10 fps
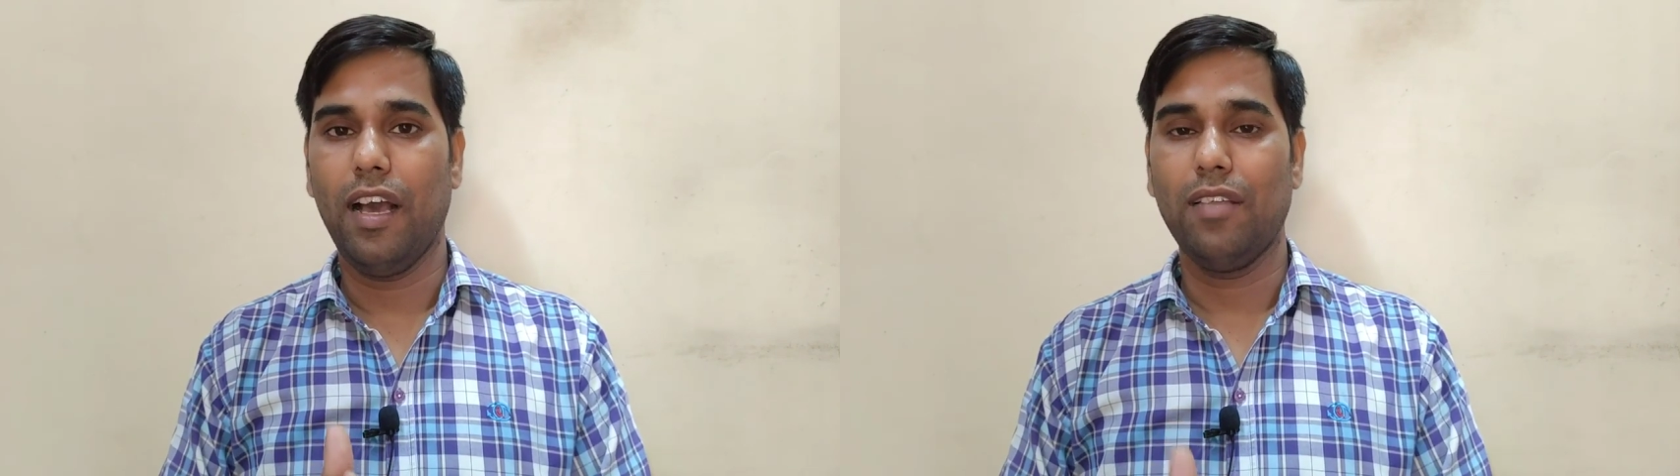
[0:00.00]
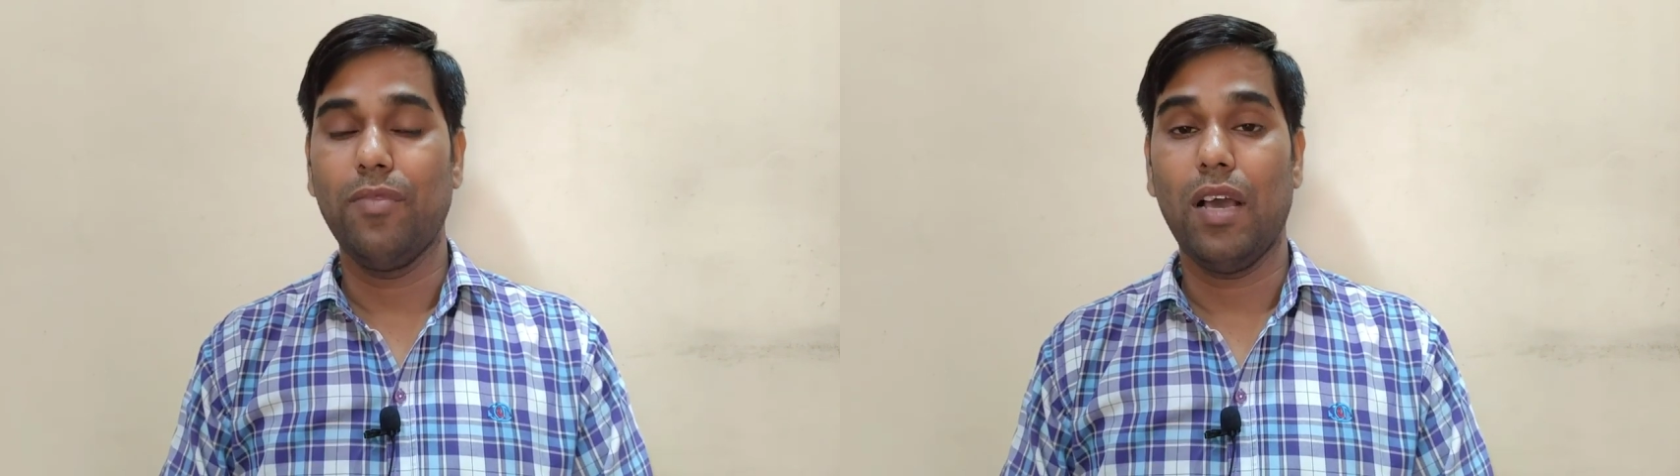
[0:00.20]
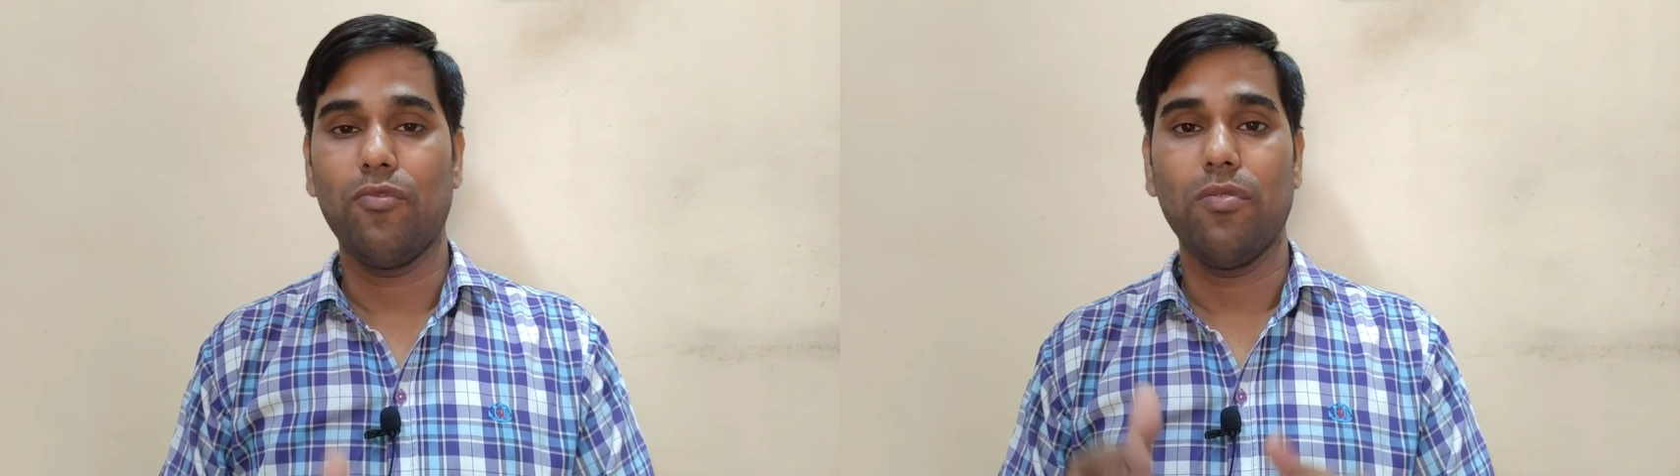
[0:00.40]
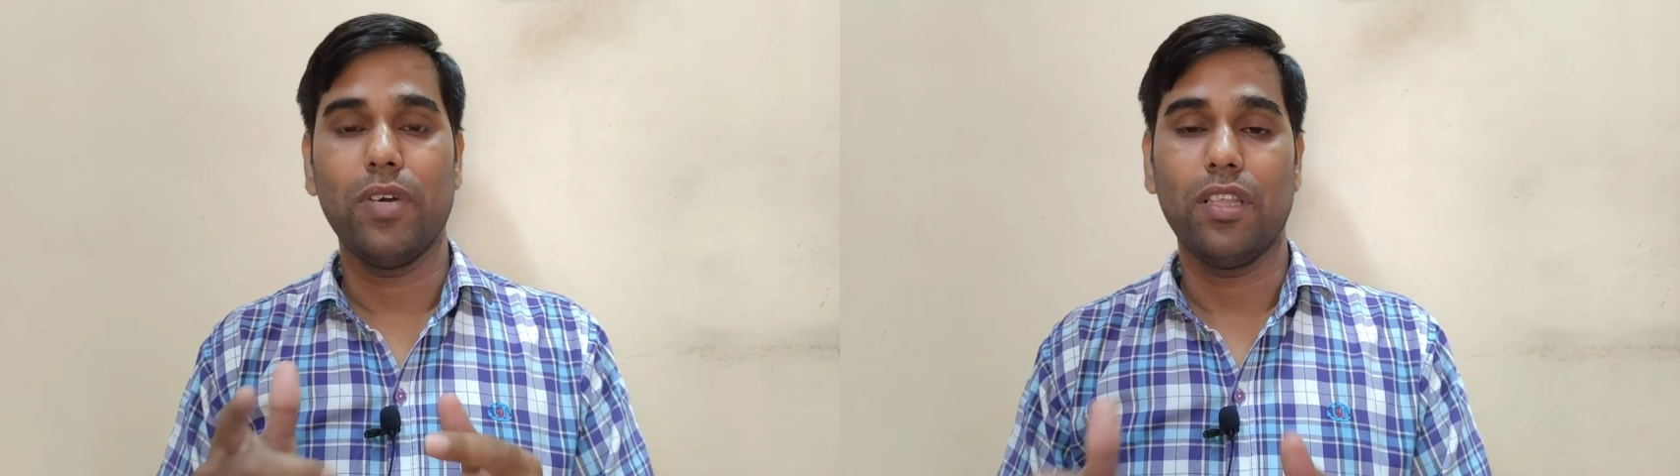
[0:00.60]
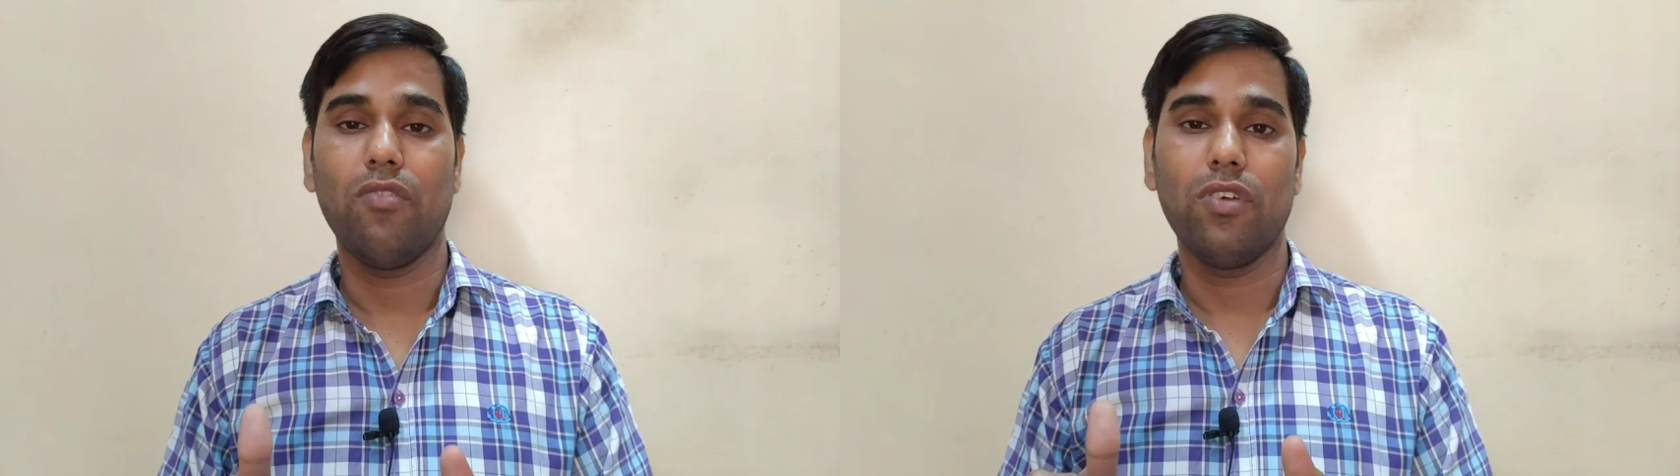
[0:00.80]
आज मैं आपको
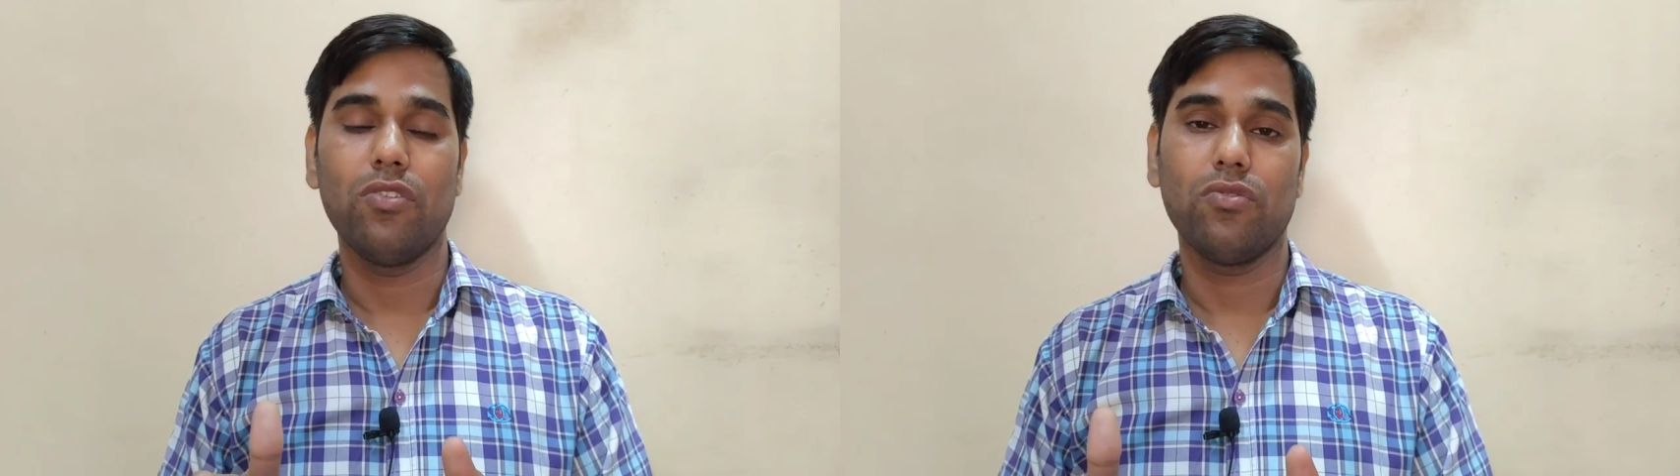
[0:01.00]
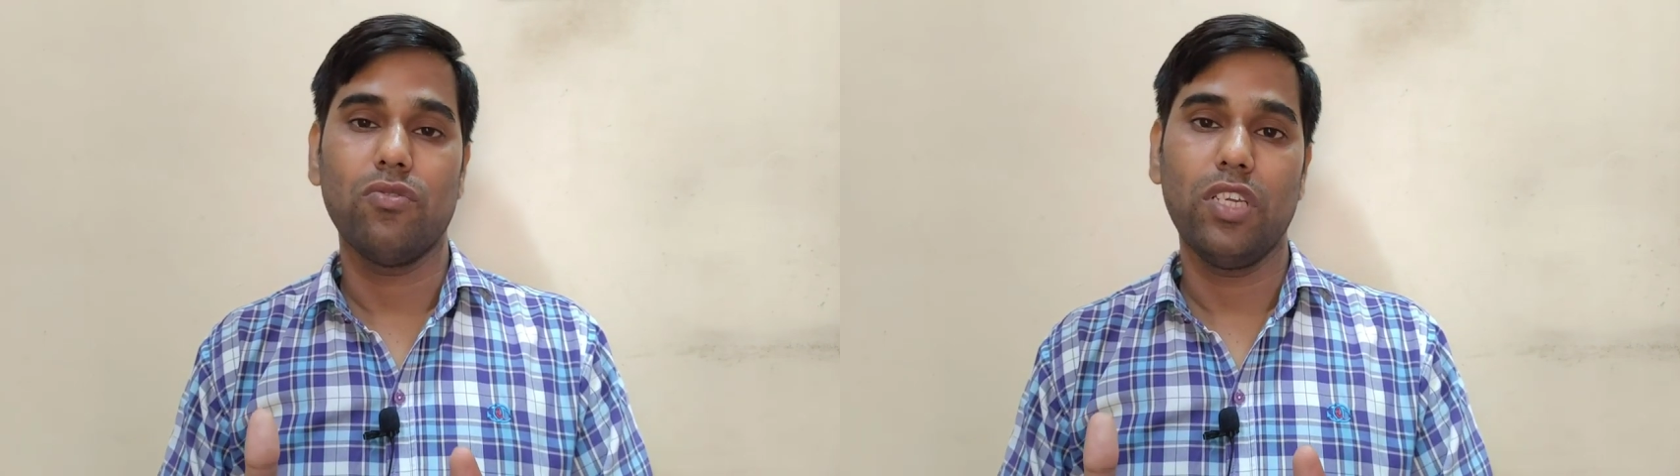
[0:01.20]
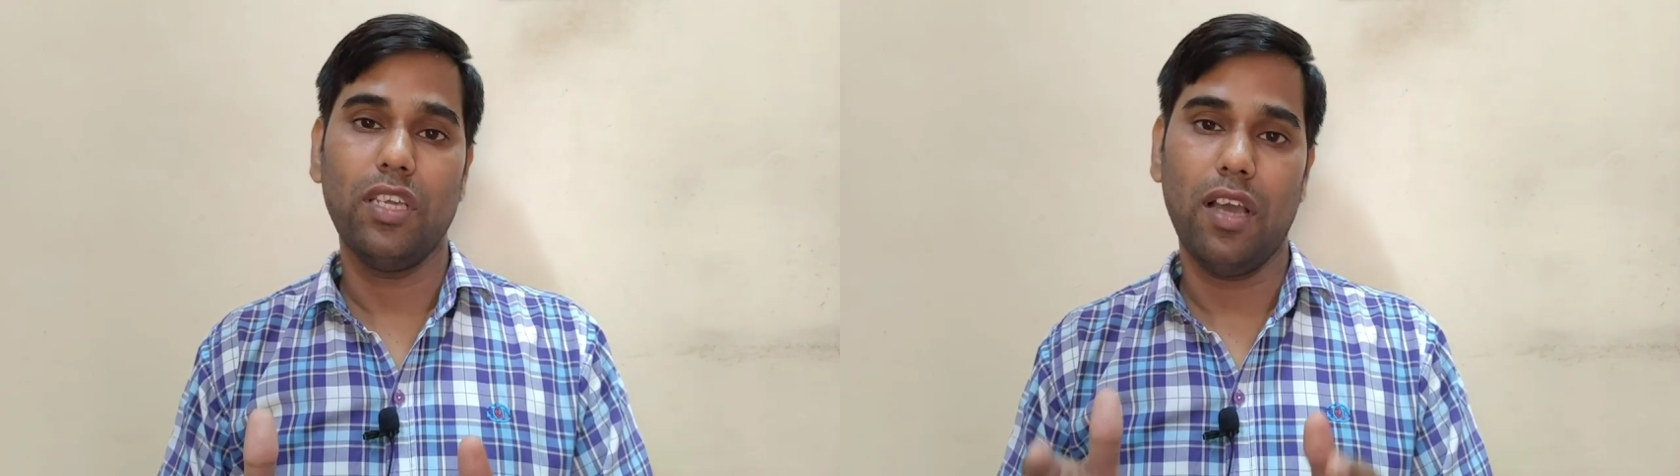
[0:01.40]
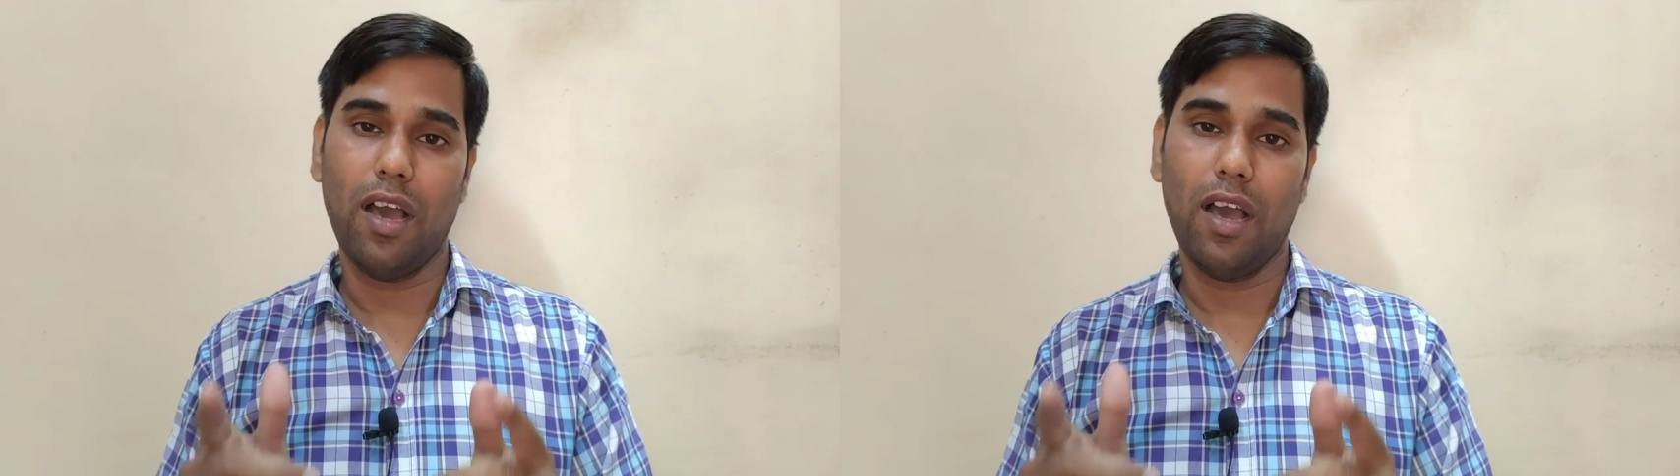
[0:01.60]
बताऊंगा दोस्तों कि